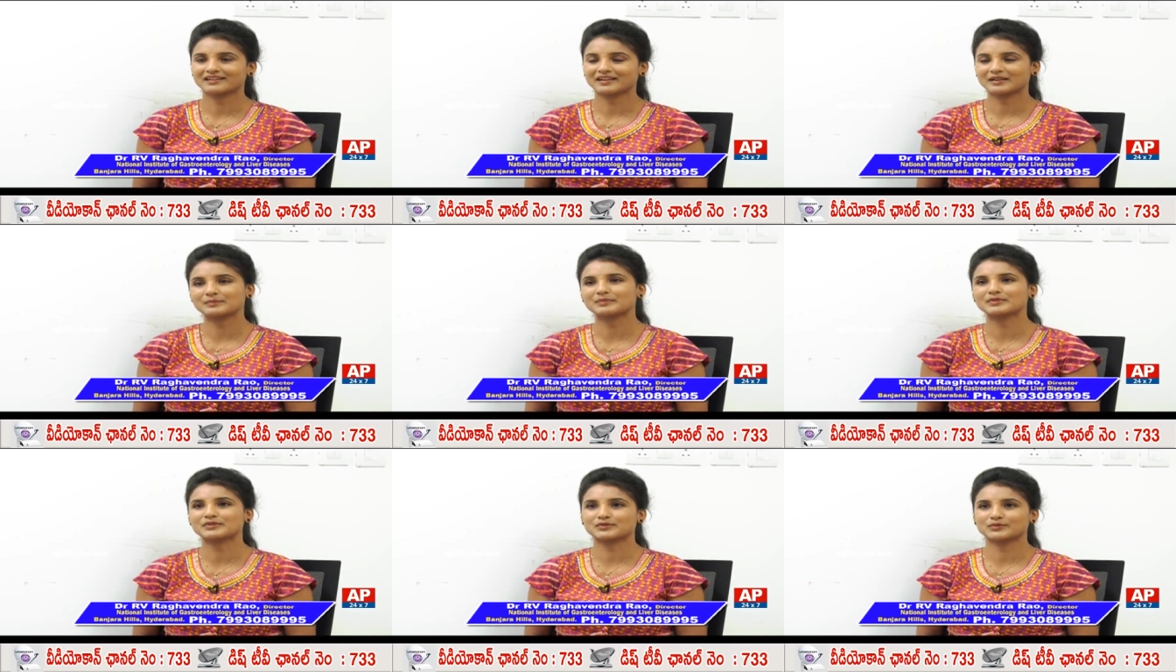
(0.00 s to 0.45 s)

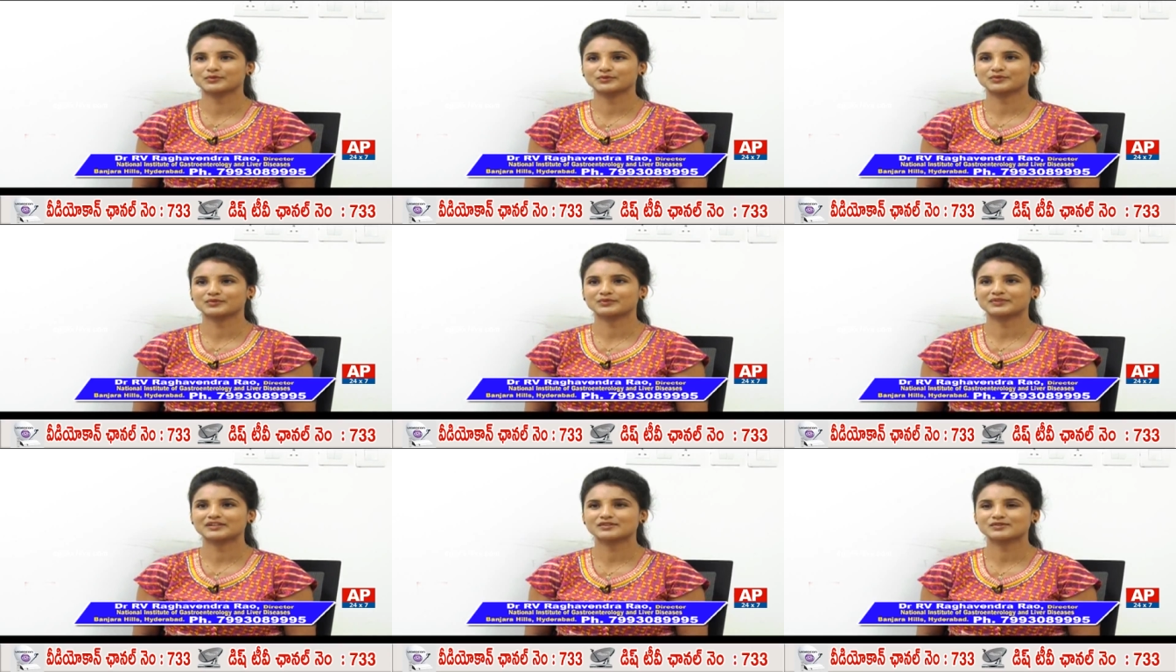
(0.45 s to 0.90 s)
కనిపిస్తూ
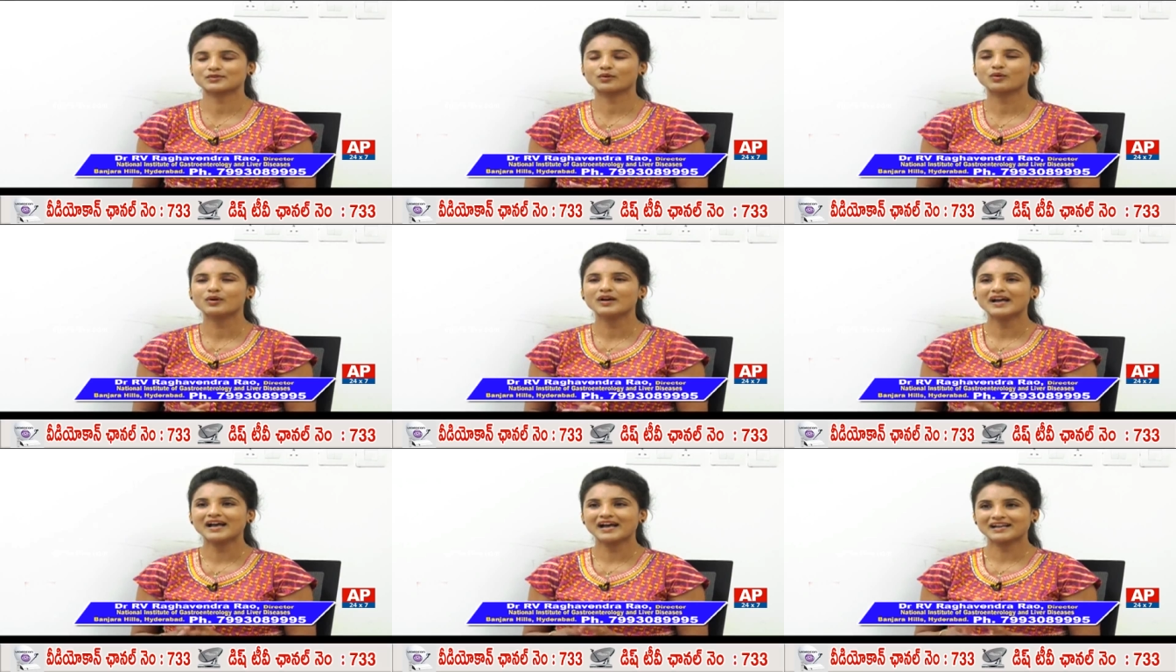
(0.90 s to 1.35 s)
ఉంటుంది సో
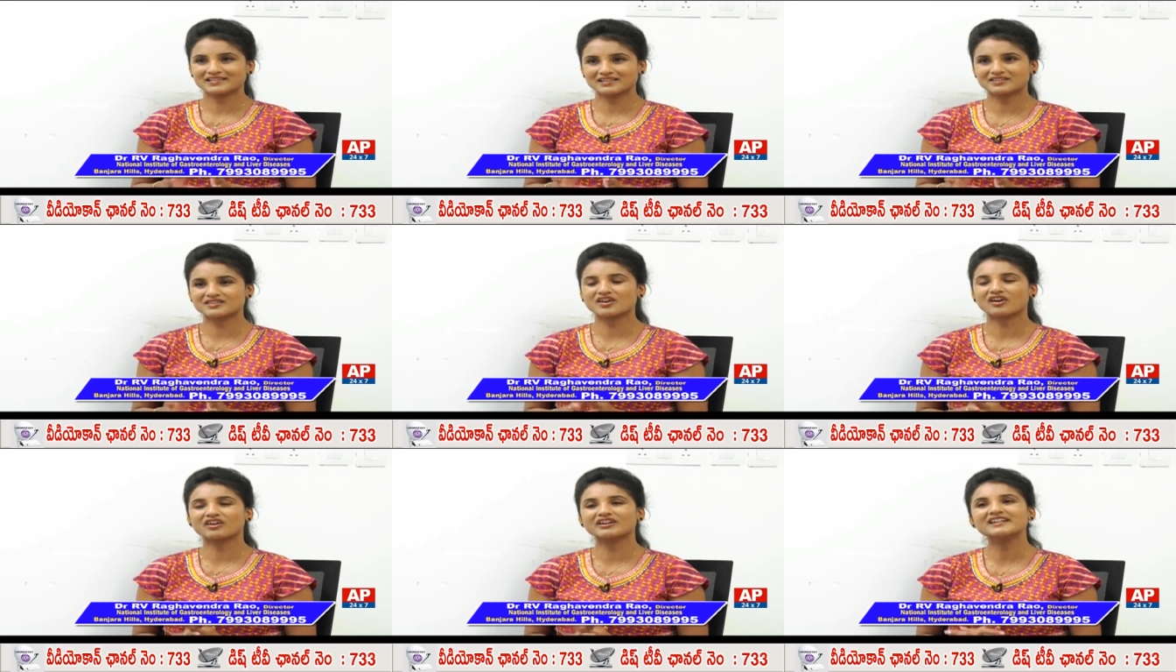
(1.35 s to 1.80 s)

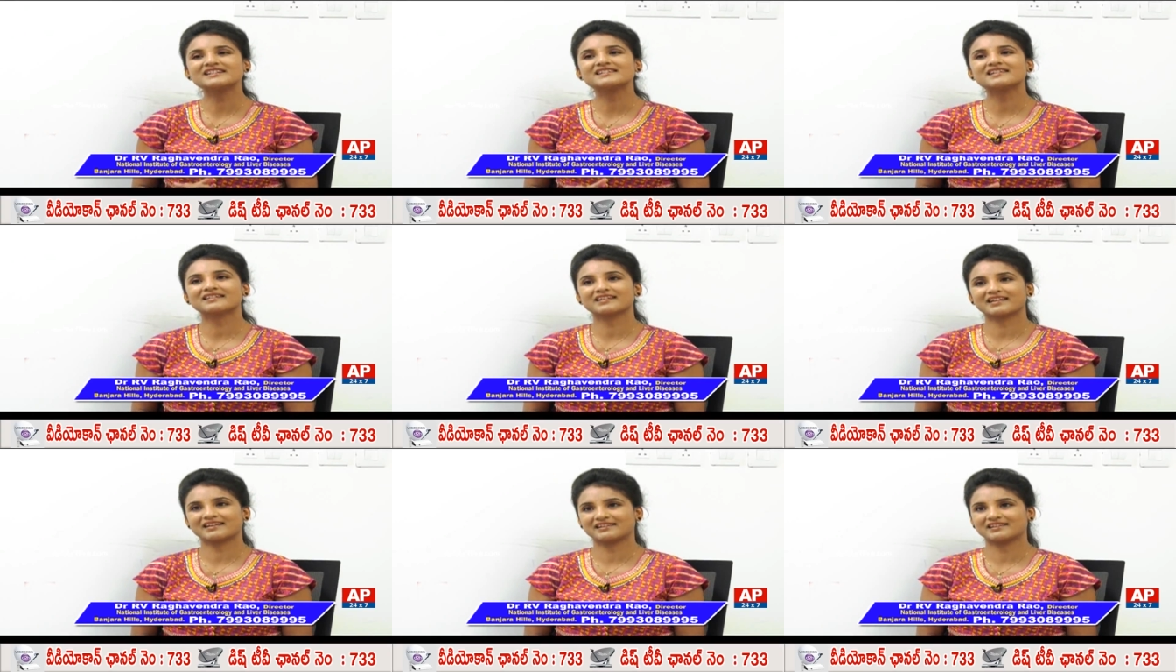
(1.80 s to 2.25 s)
అసలు
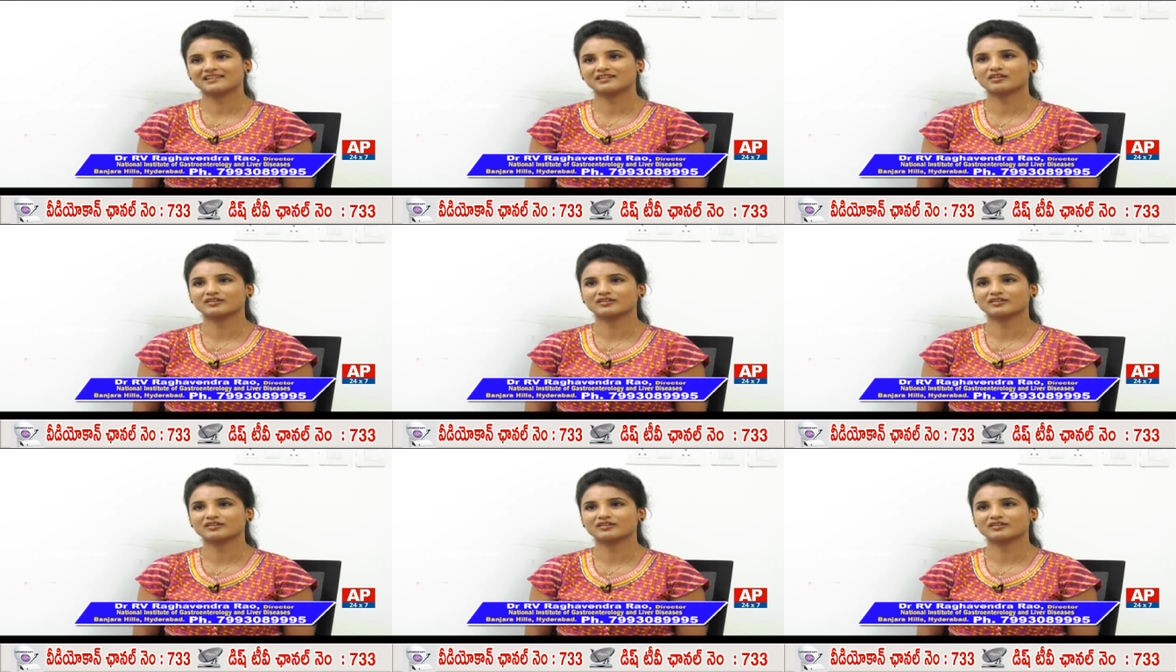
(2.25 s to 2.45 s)
జాండీస్ అంటే ఏంటి